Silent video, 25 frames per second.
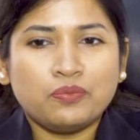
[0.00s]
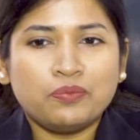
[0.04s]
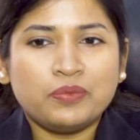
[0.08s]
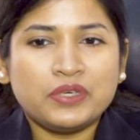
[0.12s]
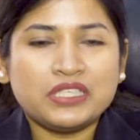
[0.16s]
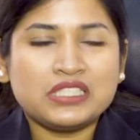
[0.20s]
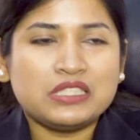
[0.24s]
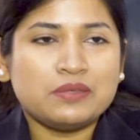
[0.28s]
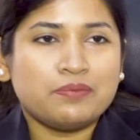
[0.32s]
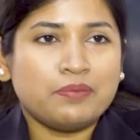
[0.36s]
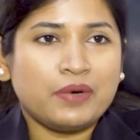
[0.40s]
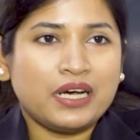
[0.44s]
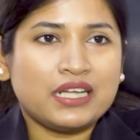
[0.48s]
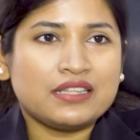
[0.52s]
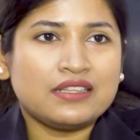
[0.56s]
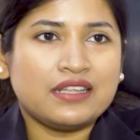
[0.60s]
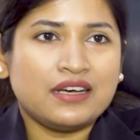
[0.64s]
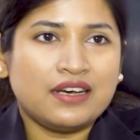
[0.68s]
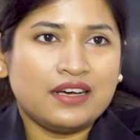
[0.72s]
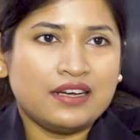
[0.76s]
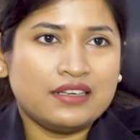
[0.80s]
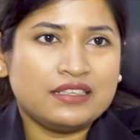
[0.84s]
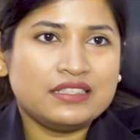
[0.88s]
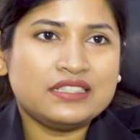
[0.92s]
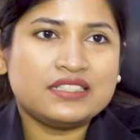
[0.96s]
খুব বেশি
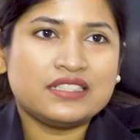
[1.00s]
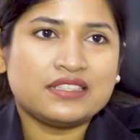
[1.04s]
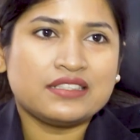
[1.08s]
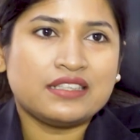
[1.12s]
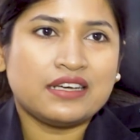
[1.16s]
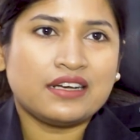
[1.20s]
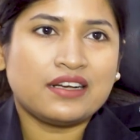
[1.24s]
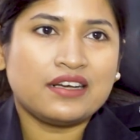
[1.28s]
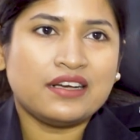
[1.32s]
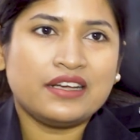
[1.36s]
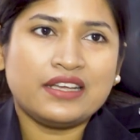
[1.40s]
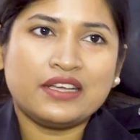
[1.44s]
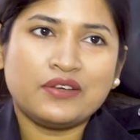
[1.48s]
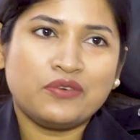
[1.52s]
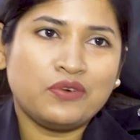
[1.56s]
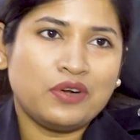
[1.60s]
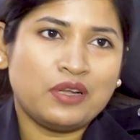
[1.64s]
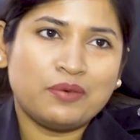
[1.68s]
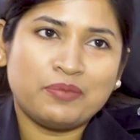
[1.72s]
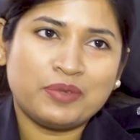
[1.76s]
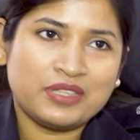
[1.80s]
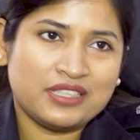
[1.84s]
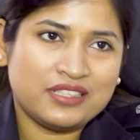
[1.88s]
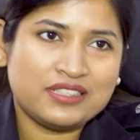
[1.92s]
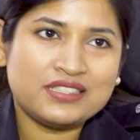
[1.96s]
বাধা নিষেধাজ্ঞা এগুলো
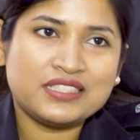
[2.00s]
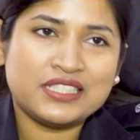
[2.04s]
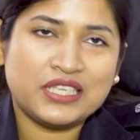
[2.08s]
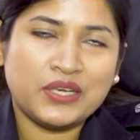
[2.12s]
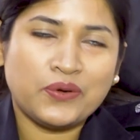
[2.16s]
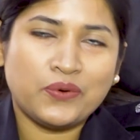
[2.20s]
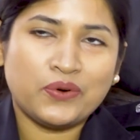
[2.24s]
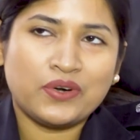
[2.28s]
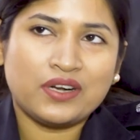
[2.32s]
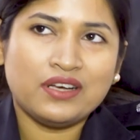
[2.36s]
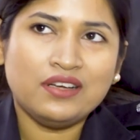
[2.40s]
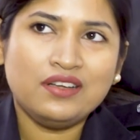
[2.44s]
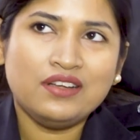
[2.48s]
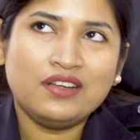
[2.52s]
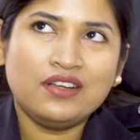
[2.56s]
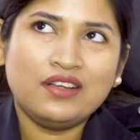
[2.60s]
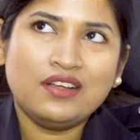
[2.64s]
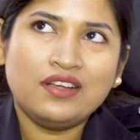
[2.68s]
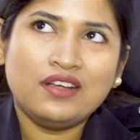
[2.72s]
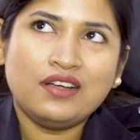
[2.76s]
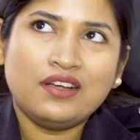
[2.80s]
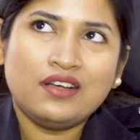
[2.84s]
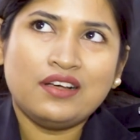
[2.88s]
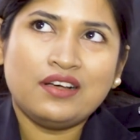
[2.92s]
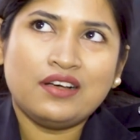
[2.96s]
আমাদের ছিল না
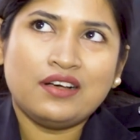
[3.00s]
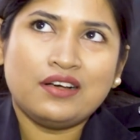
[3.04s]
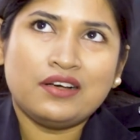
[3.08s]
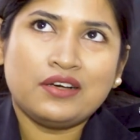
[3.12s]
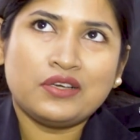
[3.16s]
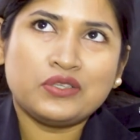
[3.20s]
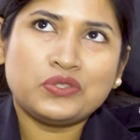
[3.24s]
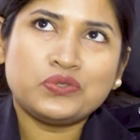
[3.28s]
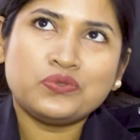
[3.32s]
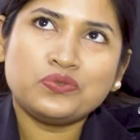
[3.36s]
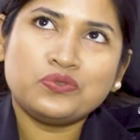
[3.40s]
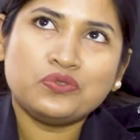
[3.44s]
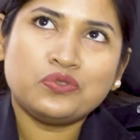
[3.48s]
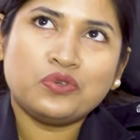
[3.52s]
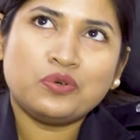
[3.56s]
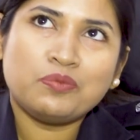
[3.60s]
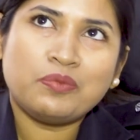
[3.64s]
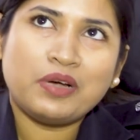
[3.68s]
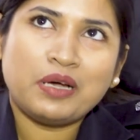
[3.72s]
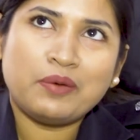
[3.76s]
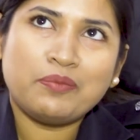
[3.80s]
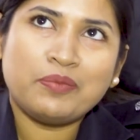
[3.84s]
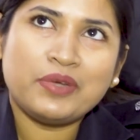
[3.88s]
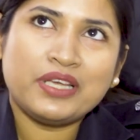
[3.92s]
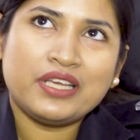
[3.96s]

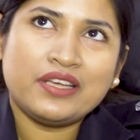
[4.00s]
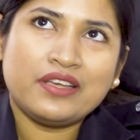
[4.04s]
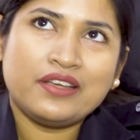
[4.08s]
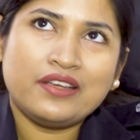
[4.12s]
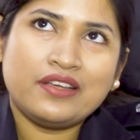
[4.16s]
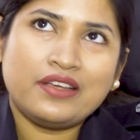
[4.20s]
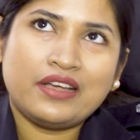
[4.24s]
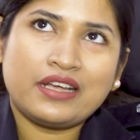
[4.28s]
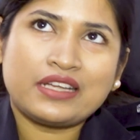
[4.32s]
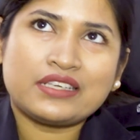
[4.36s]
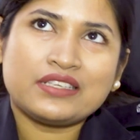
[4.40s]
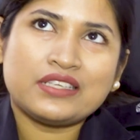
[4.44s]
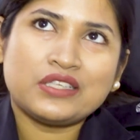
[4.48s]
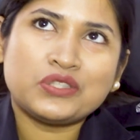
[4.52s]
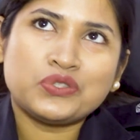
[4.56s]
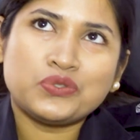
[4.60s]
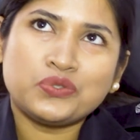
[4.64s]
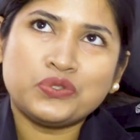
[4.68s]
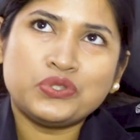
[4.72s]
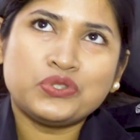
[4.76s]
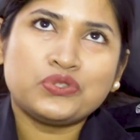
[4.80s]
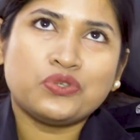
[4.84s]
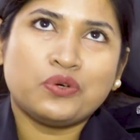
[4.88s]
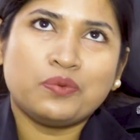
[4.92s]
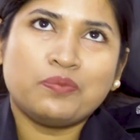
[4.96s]
সুন্দরভাবে একটা
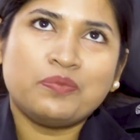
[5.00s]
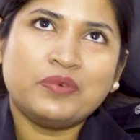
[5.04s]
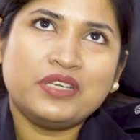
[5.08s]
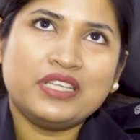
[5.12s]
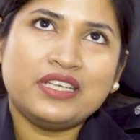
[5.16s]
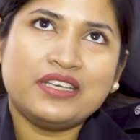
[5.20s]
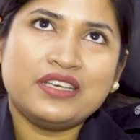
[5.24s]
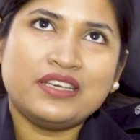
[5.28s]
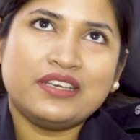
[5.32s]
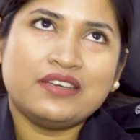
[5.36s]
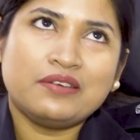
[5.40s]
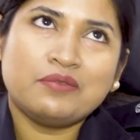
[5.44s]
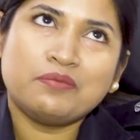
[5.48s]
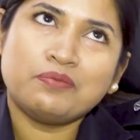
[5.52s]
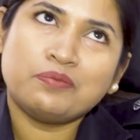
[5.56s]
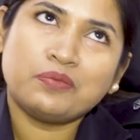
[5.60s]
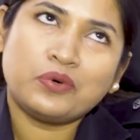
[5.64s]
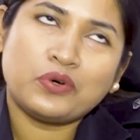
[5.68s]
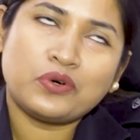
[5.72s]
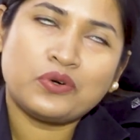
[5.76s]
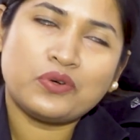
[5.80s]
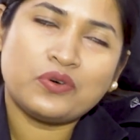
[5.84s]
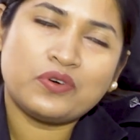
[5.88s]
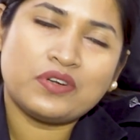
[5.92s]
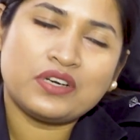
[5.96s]
শৈশব নিয়ে
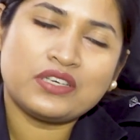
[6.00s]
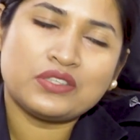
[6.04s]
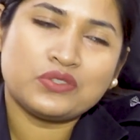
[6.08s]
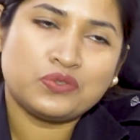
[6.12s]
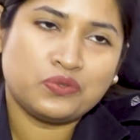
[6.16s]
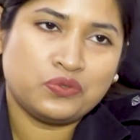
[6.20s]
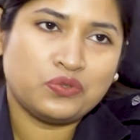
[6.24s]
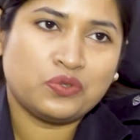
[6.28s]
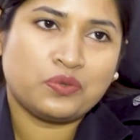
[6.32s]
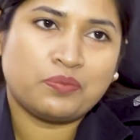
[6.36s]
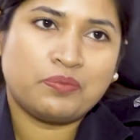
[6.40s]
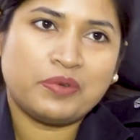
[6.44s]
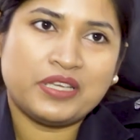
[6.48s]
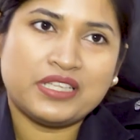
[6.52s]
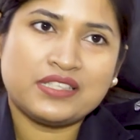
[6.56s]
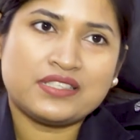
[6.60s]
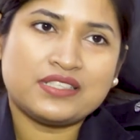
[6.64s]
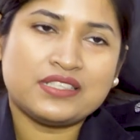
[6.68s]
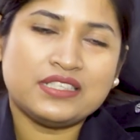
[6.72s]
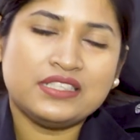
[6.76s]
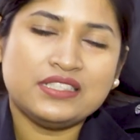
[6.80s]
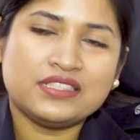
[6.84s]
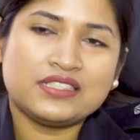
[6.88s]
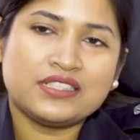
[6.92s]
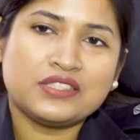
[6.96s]
বড় হওয়ার সুযোগ
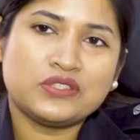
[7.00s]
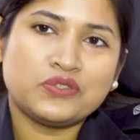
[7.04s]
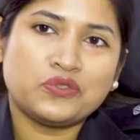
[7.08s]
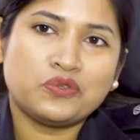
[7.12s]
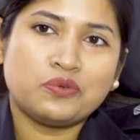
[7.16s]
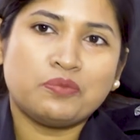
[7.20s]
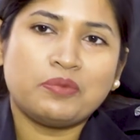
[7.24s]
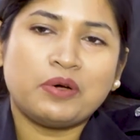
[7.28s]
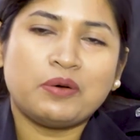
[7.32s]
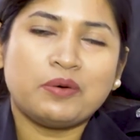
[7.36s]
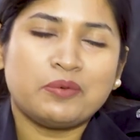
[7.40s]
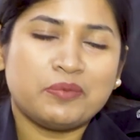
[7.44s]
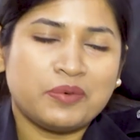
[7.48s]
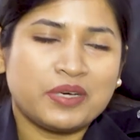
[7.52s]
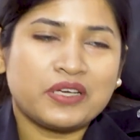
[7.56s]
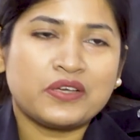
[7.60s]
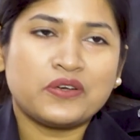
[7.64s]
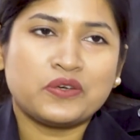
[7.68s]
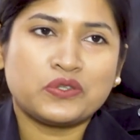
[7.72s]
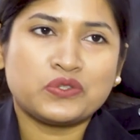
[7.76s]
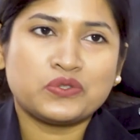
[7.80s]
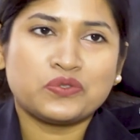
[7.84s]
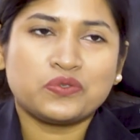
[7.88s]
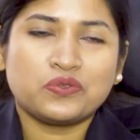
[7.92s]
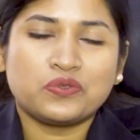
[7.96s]
পেয়েছি সেজন্য বাবা মাকে
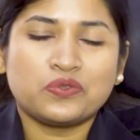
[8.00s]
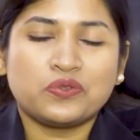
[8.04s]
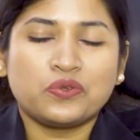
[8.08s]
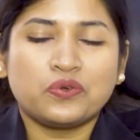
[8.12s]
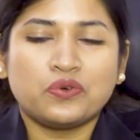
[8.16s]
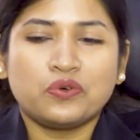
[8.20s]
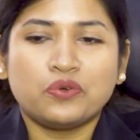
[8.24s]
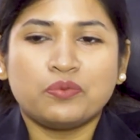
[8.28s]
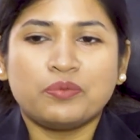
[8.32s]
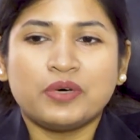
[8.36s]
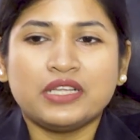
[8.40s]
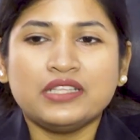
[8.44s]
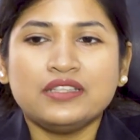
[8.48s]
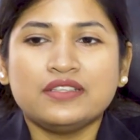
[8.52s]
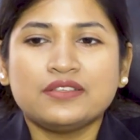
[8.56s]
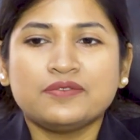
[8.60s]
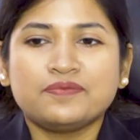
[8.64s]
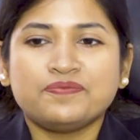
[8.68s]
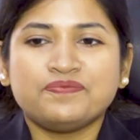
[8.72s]
অসংখ্য ধন্যবাদ